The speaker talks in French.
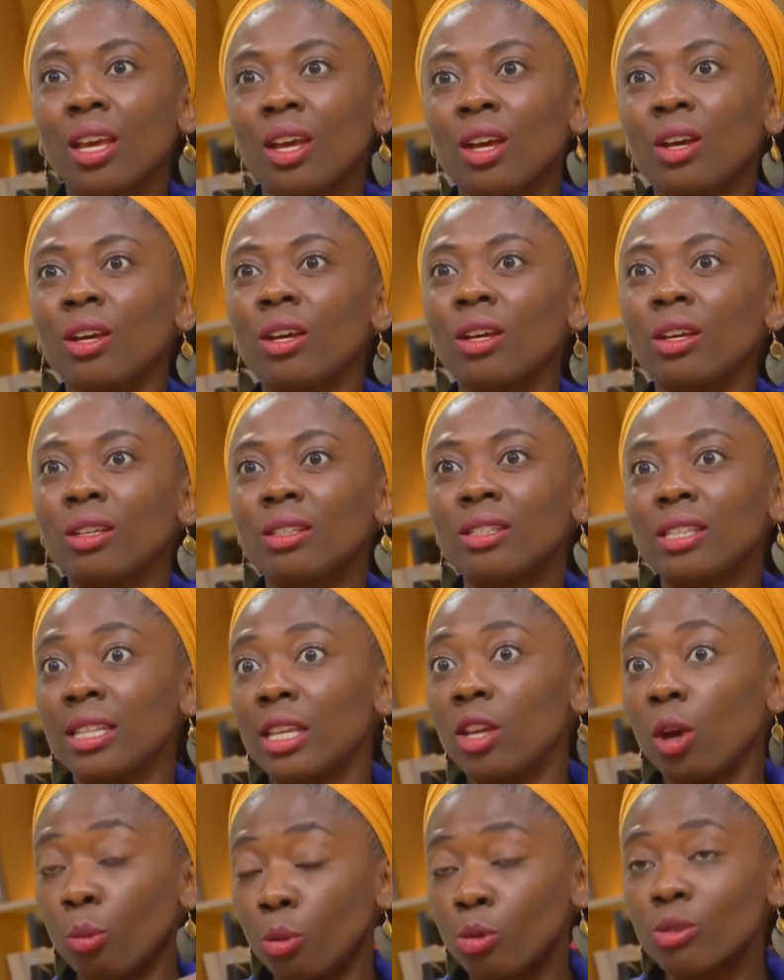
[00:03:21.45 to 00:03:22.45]
Euh, c'est
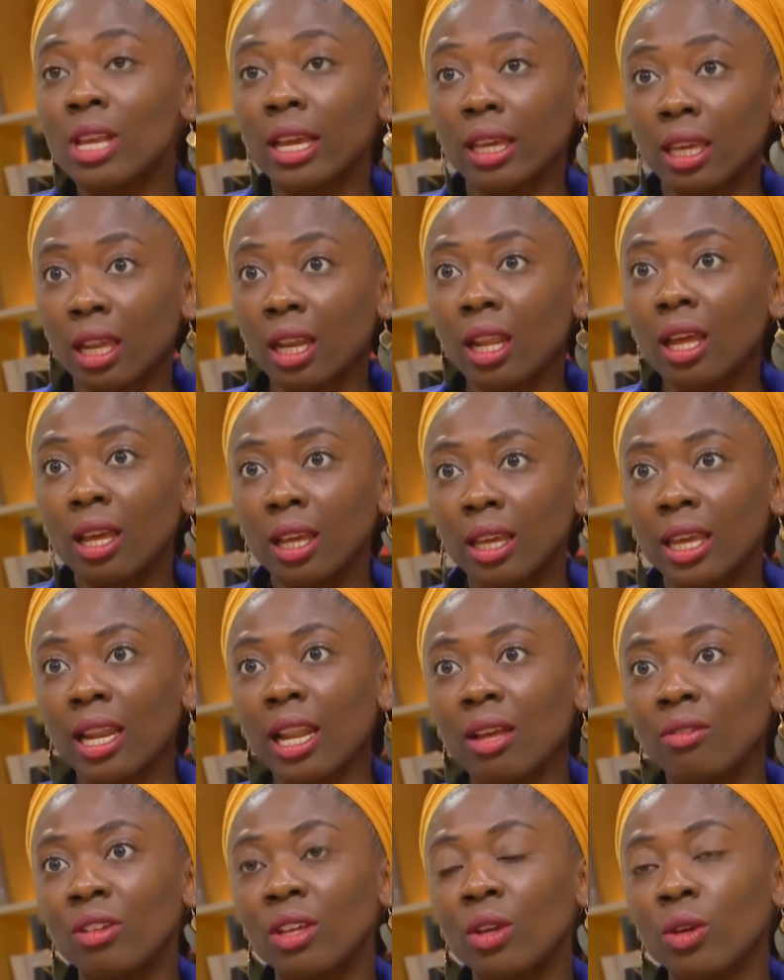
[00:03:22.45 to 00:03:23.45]
d'ailleurs pour ça qu'elle
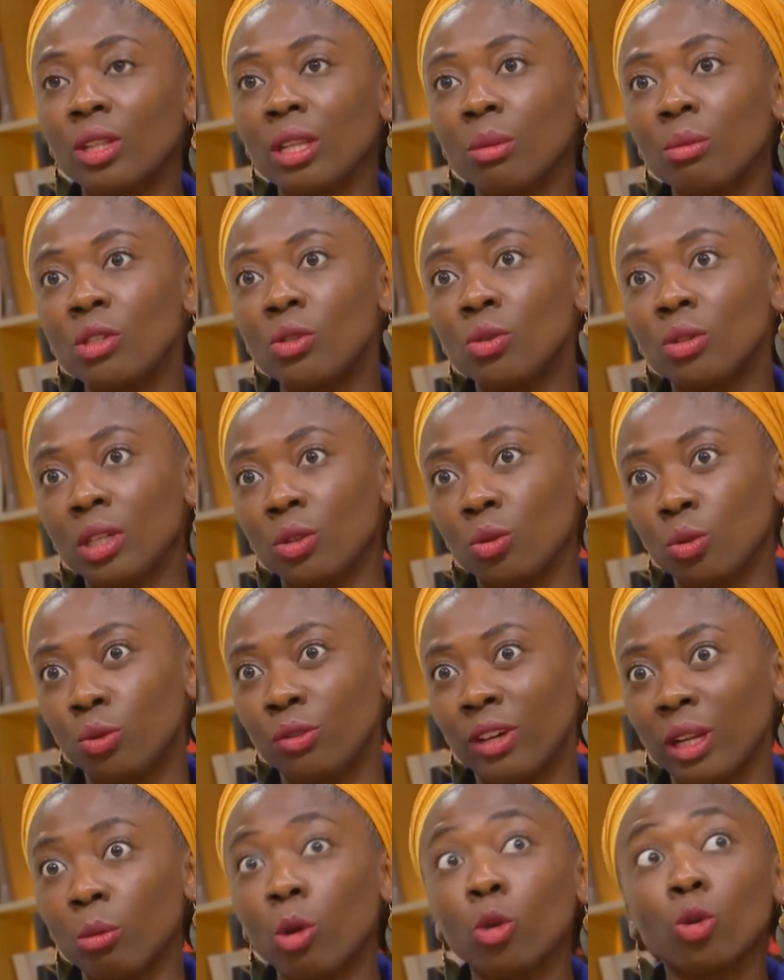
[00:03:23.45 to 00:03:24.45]
avait euh, démissionné du
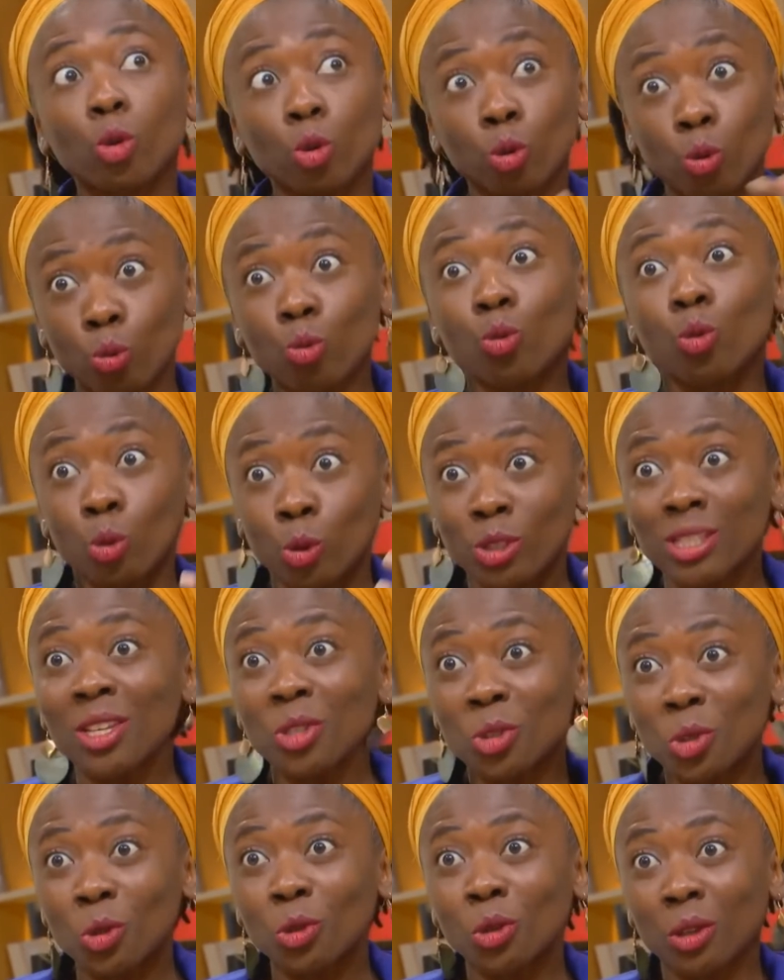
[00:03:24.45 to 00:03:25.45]
gouvernement. Donc tous
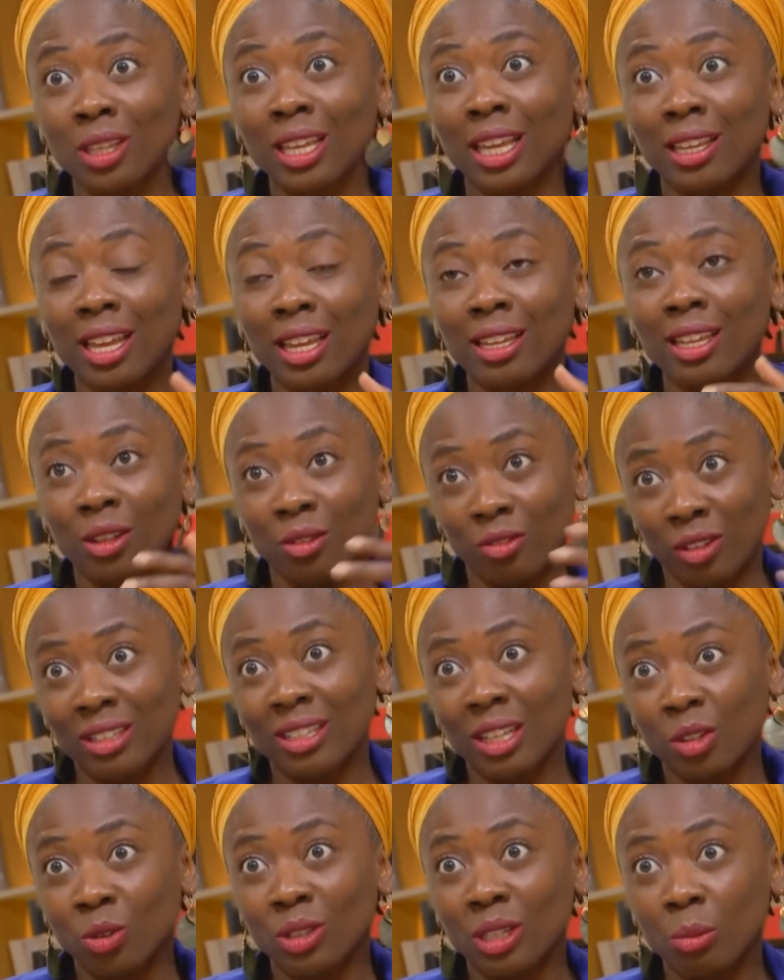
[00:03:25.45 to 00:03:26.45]
ces autres, il y, a une
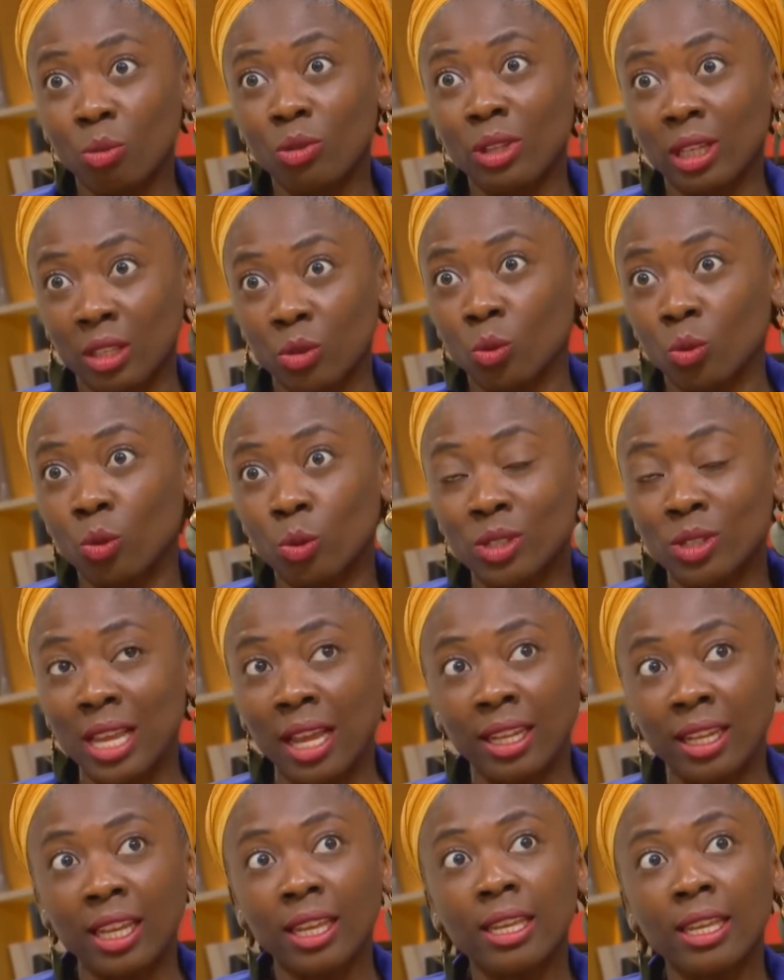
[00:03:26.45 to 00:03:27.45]
vingtaine de députés qui sont
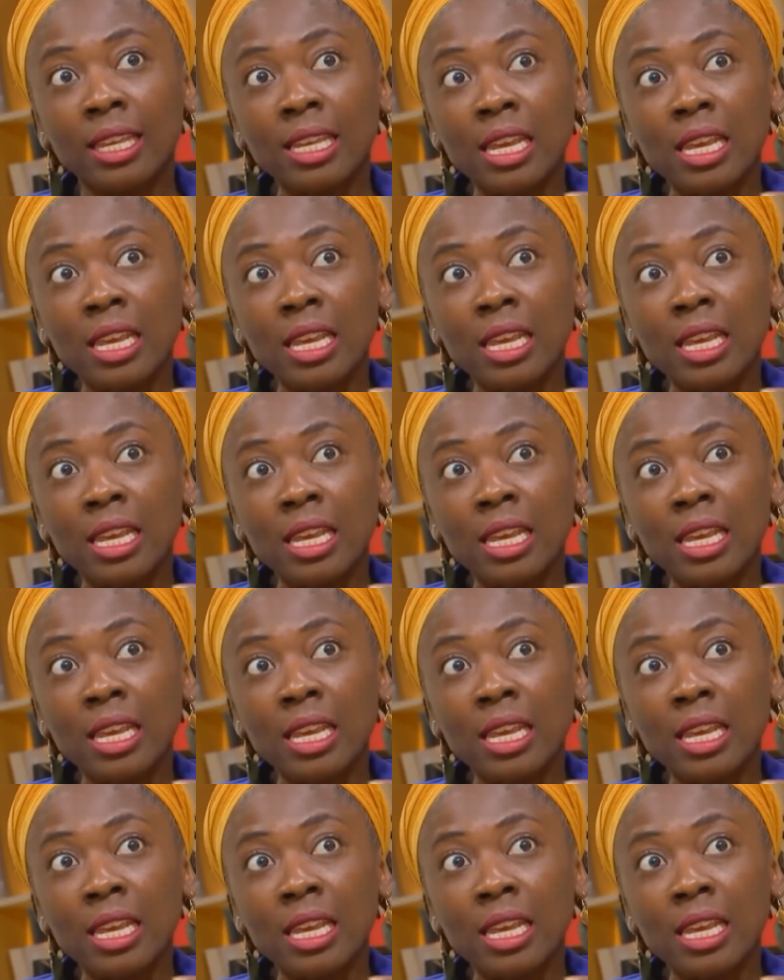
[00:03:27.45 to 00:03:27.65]
concernés.